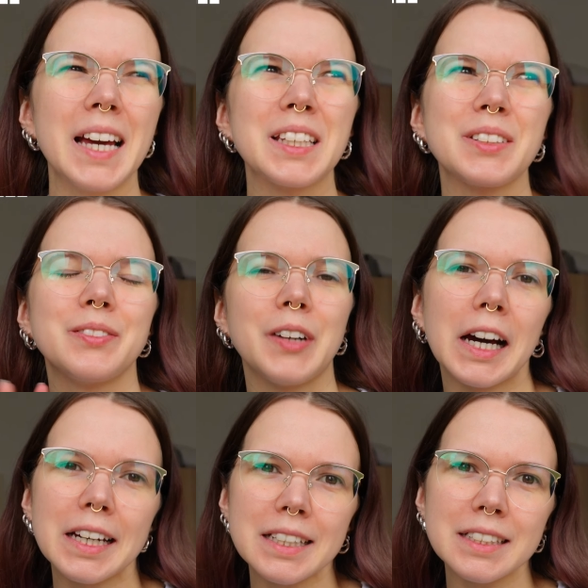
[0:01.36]
Ich
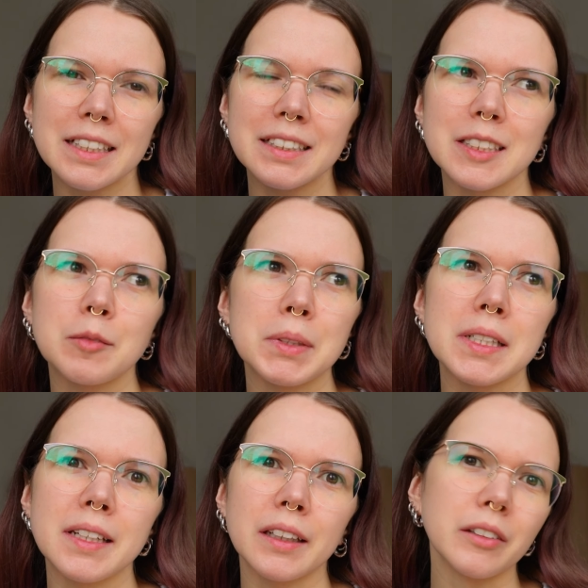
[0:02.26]
weiß, das ist ein
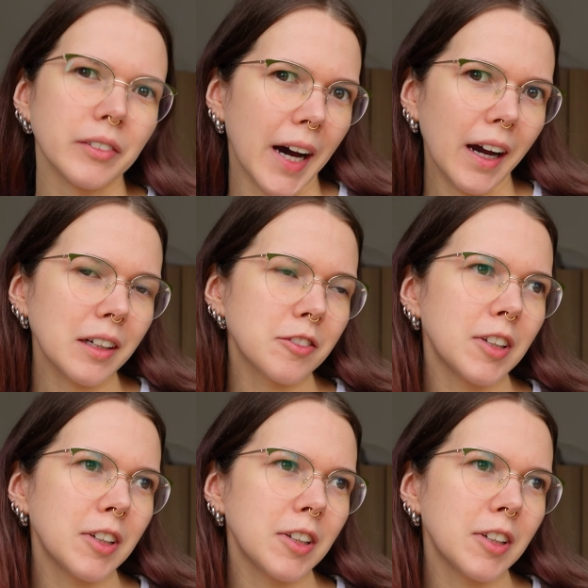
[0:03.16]
bisschen gewagt